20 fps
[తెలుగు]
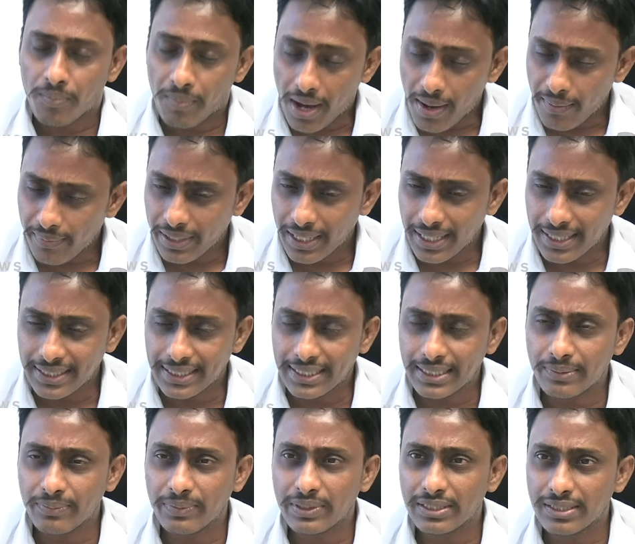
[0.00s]
బాబు గారి
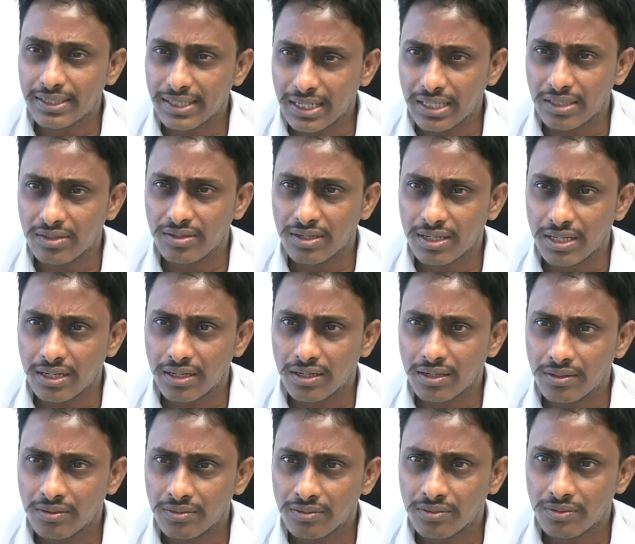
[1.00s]
ఇంటి మీదకి ఎందుకు
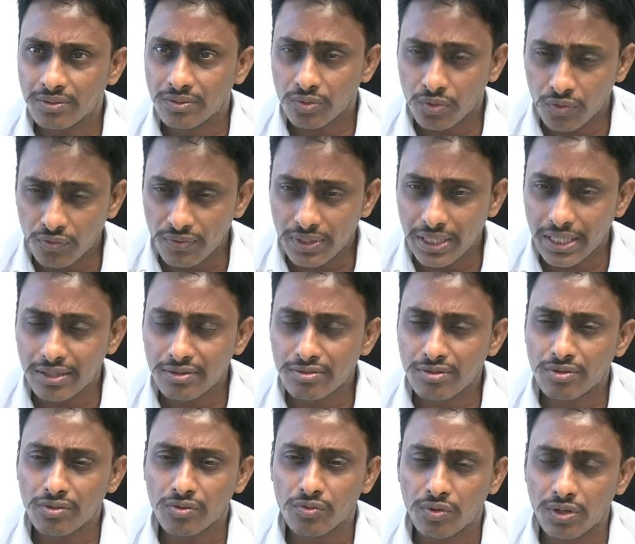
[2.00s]
వెళ్ళావు నువ్వు
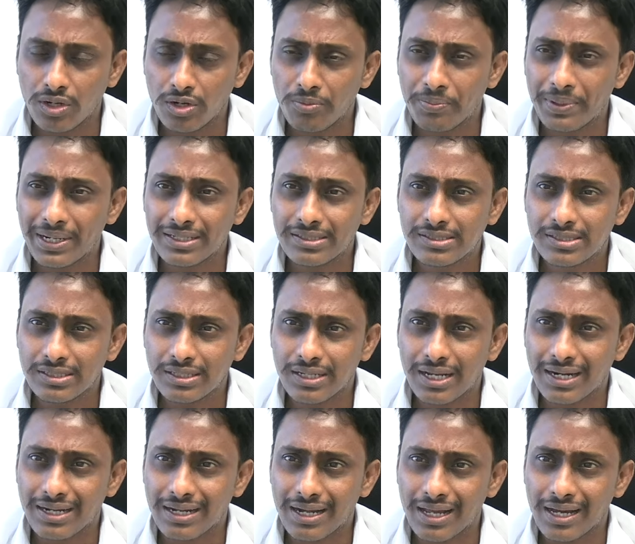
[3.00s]
ఎందుకు ఒళ్ళు పలిసి
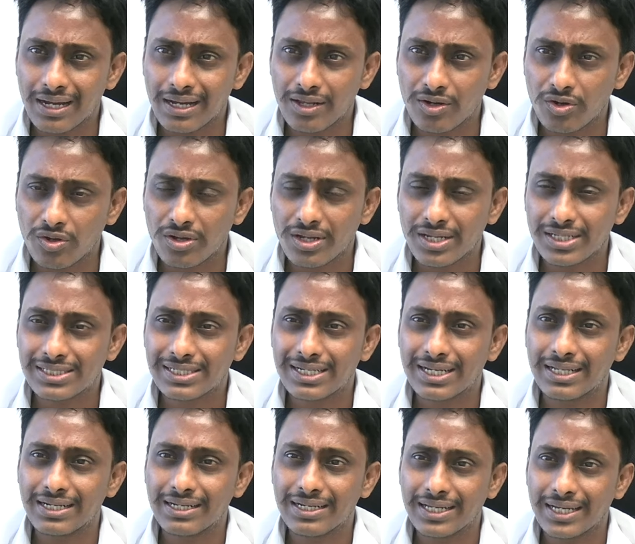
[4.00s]
అట్లాగా లోకేష్
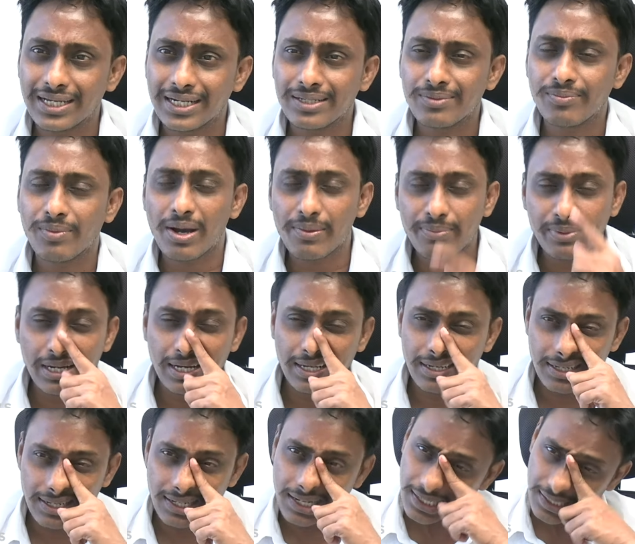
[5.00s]
గారిని కానీ బాబు
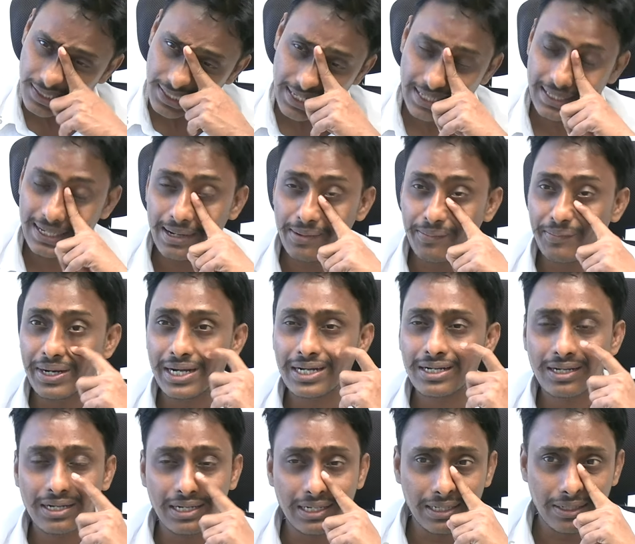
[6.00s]
గారిని కానీ అట్లా
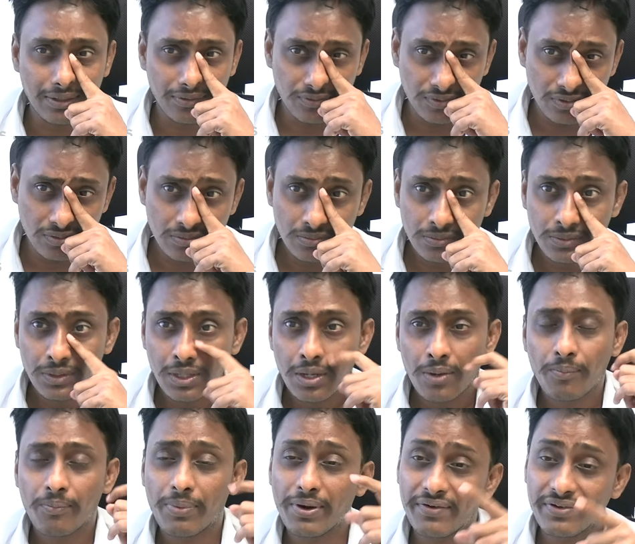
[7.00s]
మాట్లాడావు
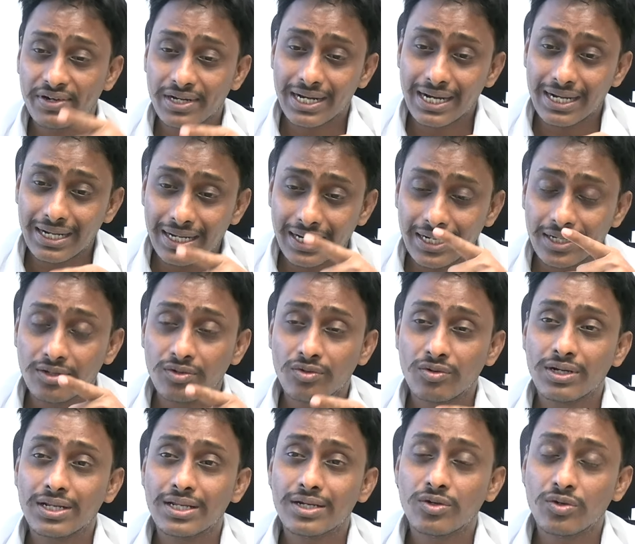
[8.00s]
పవన్ కళ్యాణ్
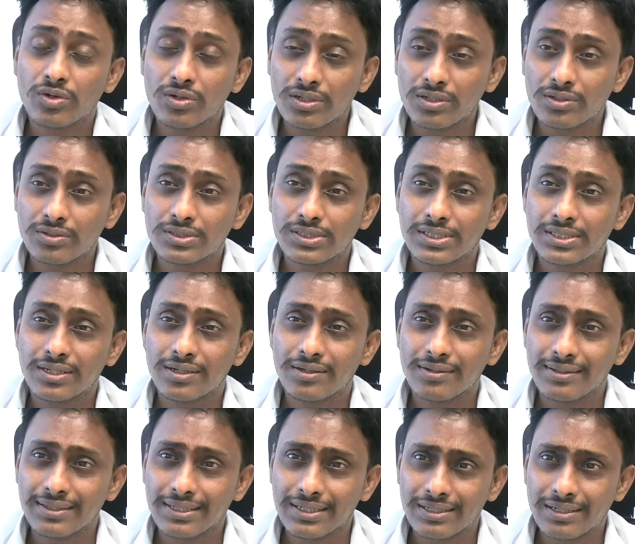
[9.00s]
కూడా నోటికి వచ్చినాడు
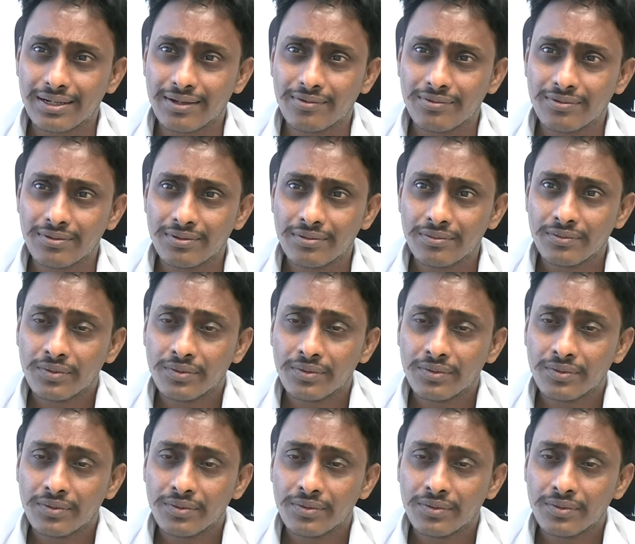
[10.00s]
తిట్టావు